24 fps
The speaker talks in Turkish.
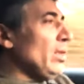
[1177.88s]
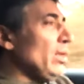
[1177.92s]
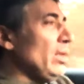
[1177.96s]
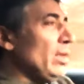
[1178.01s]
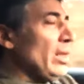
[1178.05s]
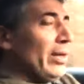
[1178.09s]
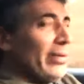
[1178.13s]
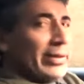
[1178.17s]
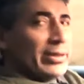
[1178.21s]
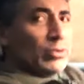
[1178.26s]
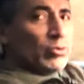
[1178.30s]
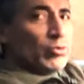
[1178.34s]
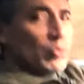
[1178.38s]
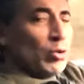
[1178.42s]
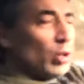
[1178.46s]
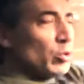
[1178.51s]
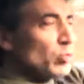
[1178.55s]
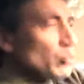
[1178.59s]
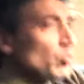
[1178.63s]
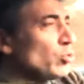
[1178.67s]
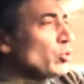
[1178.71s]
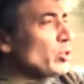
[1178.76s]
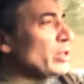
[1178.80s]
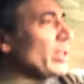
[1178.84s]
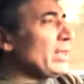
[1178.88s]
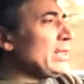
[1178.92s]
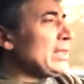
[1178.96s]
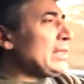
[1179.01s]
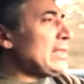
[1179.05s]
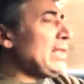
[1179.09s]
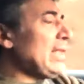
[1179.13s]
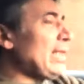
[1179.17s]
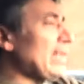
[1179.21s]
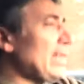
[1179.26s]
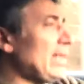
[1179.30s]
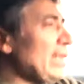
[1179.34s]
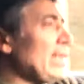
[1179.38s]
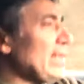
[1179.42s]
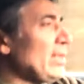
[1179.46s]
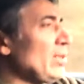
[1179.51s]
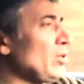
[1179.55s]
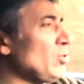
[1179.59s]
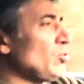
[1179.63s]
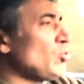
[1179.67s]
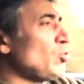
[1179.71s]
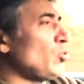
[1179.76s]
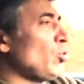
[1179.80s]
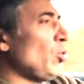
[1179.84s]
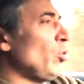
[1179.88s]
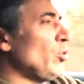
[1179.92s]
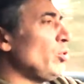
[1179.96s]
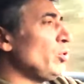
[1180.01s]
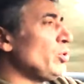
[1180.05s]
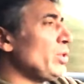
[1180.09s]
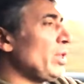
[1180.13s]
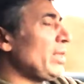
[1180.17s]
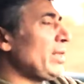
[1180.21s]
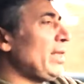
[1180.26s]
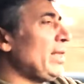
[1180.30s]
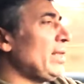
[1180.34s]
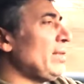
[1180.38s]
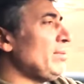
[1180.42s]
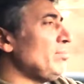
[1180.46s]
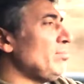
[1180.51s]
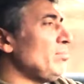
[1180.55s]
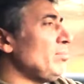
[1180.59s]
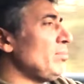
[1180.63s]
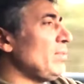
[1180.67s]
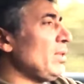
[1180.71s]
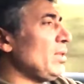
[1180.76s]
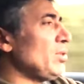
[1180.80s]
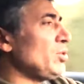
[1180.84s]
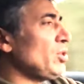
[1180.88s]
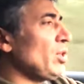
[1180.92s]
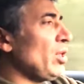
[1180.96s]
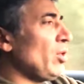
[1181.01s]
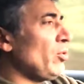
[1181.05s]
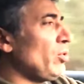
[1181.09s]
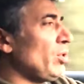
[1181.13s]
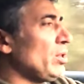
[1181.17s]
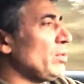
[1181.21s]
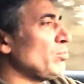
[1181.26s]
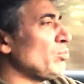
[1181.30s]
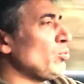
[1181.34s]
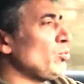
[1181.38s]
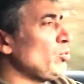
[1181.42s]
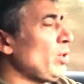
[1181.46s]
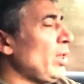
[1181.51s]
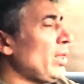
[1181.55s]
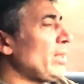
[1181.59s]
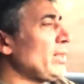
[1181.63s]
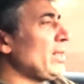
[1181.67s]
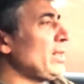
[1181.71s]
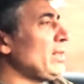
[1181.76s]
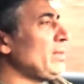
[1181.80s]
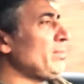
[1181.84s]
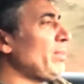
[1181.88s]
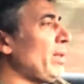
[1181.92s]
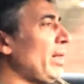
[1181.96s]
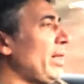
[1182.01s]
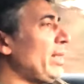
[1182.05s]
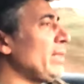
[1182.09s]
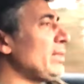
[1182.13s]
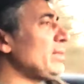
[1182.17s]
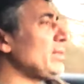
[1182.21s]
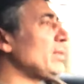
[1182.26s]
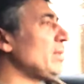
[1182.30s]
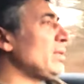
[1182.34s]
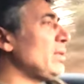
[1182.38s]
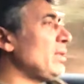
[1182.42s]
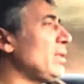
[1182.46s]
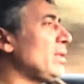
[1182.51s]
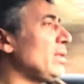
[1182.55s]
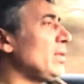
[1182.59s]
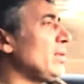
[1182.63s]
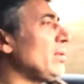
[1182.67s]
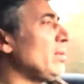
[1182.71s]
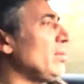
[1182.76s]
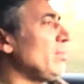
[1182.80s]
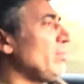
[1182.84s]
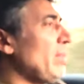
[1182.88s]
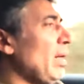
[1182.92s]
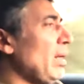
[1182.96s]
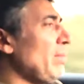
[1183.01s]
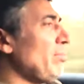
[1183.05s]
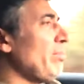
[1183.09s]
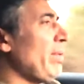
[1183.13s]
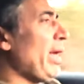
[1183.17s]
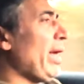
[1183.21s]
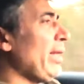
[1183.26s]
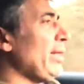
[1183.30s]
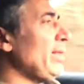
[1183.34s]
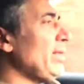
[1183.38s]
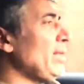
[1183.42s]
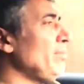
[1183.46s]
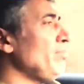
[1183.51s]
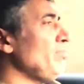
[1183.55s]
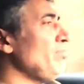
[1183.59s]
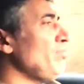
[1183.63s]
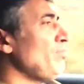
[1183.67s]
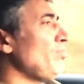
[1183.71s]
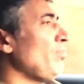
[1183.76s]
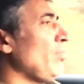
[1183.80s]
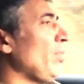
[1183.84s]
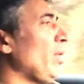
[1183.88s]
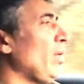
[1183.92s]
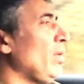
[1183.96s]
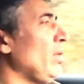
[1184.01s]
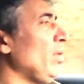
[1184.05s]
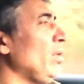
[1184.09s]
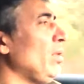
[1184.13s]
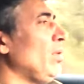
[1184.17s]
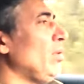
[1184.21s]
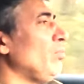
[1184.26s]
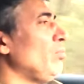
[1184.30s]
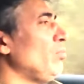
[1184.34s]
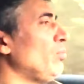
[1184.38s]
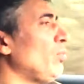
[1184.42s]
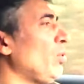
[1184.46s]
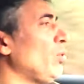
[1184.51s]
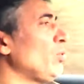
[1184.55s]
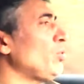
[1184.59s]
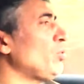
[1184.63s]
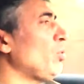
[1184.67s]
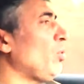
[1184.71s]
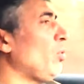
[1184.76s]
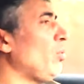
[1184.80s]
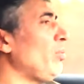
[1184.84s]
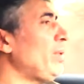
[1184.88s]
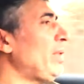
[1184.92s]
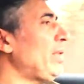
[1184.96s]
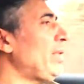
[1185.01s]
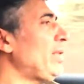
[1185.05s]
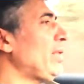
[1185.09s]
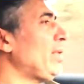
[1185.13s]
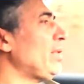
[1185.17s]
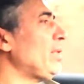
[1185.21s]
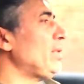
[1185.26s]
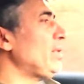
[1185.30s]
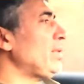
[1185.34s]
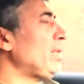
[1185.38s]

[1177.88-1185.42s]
Evet 408 ile ilgili söyleyeceklerim aşağı yukarı bunlardan ibaret. Ee, ben beğendim bu otomobili.